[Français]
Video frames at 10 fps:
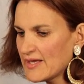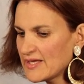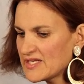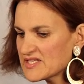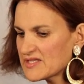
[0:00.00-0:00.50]

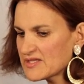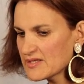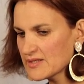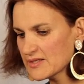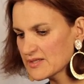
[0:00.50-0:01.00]
Et
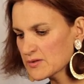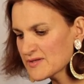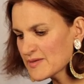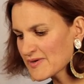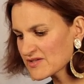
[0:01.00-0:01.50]
j'étais
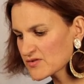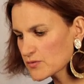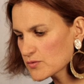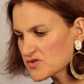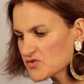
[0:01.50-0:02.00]
étonnée parce
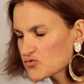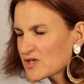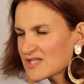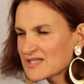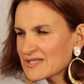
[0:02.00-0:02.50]
que j'ai
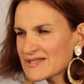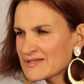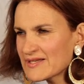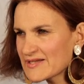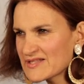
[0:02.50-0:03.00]
toujours été très
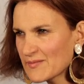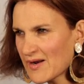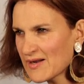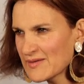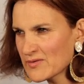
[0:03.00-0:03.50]
intéressée
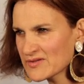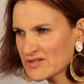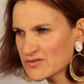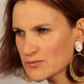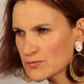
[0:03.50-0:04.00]
par
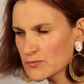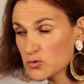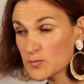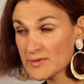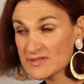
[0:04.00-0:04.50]
l'alimentation,
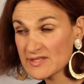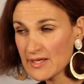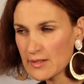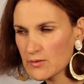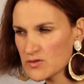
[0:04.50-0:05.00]
donc je
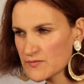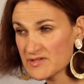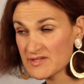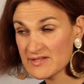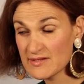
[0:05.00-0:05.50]
pensais que je
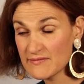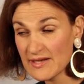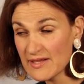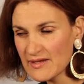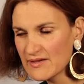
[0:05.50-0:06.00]
faisais ce qu'il
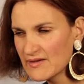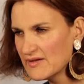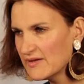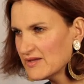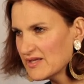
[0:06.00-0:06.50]
fallait.
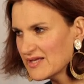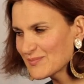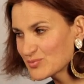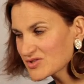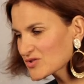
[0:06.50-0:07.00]
Et
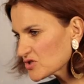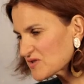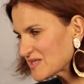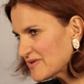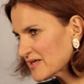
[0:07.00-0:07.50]
pourtant, je
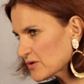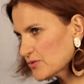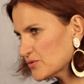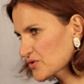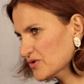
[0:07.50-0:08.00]
voyais bien
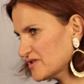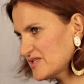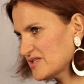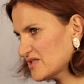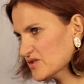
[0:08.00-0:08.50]
que je
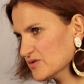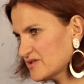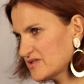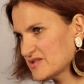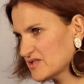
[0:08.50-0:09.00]
grossissais, je
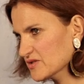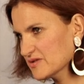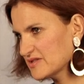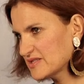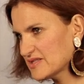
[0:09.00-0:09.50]
grossissais, je
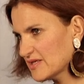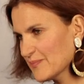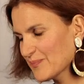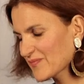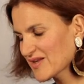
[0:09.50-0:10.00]
grossissais.
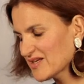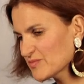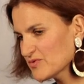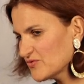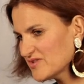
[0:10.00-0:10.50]
Et
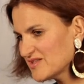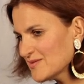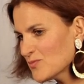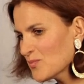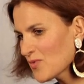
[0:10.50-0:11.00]
je me suis dit,
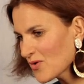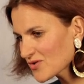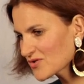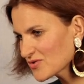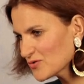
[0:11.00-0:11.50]
il me
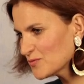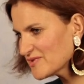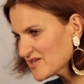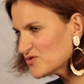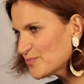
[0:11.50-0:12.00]
manque une
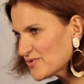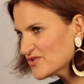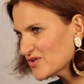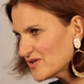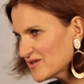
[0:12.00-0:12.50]
pièce du
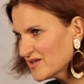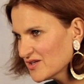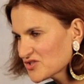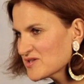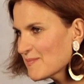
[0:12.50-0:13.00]
puzzle.
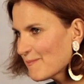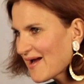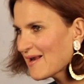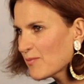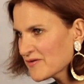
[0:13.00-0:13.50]
Je n'ai
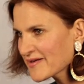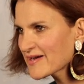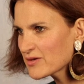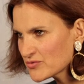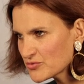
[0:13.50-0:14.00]
pas la bonne
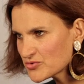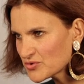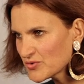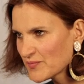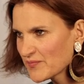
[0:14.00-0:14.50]
règle du
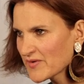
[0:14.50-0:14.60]
jeu.